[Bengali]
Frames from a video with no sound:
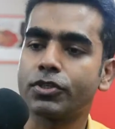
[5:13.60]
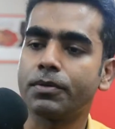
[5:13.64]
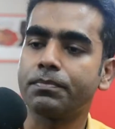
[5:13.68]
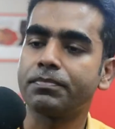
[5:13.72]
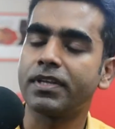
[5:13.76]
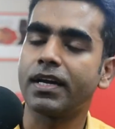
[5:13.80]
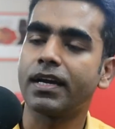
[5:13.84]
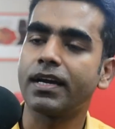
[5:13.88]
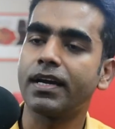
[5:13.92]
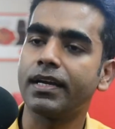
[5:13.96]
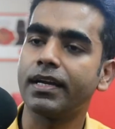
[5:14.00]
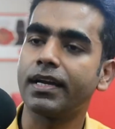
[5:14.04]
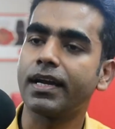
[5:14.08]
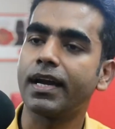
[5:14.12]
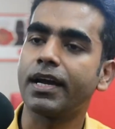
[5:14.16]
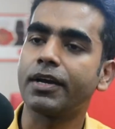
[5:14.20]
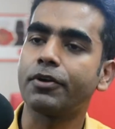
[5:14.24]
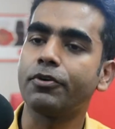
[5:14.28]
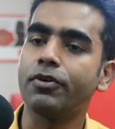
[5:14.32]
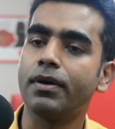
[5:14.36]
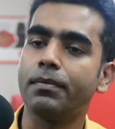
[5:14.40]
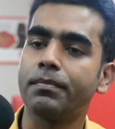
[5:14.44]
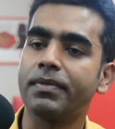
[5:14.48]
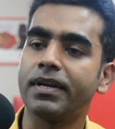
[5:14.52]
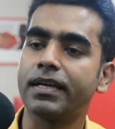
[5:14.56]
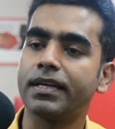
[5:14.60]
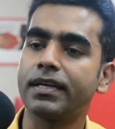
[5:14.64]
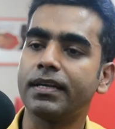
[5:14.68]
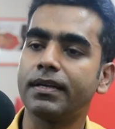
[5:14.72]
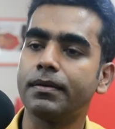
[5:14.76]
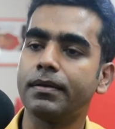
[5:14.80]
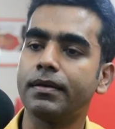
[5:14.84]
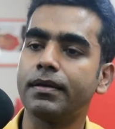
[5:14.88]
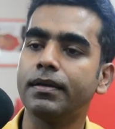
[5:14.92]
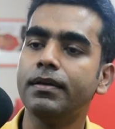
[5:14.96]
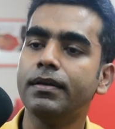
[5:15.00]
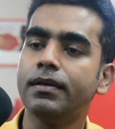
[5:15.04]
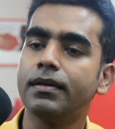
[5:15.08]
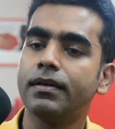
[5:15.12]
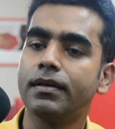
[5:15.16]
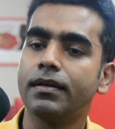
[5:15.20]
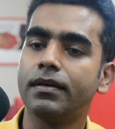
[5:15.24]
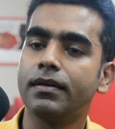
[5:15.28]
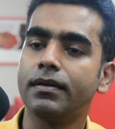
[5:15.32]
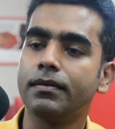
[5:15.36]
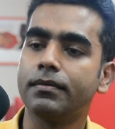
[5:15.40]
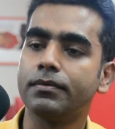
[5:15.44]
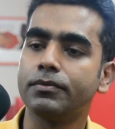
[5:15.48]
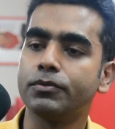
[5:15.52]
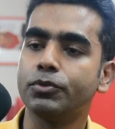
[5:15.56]
সপ্তাহখানেক আগেও আমরা এখানে
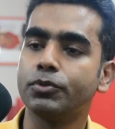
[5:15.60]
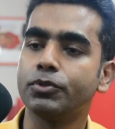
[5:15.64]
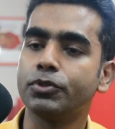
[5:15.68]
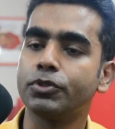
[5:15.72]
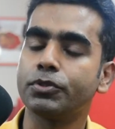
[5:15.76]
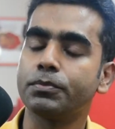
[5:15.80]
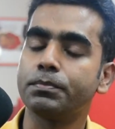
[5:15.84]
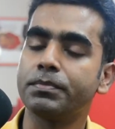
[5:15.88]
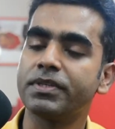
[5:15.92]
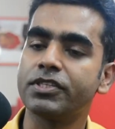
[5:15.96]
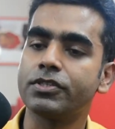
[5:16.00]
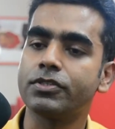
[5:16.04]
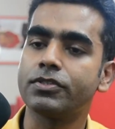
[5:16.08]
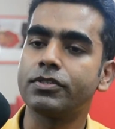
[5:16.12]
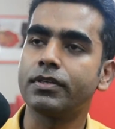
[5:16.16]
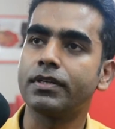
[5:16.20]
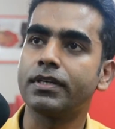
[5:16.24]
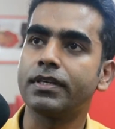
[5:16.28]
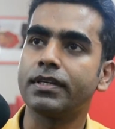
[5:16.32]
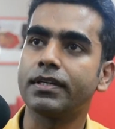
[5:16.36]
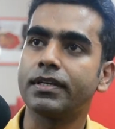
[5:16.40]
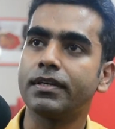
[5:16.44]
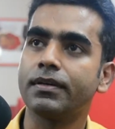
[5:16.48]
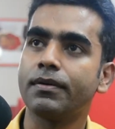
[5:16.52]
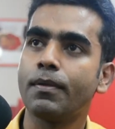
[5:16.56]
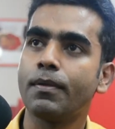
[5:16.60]
দুশো বিশ জনের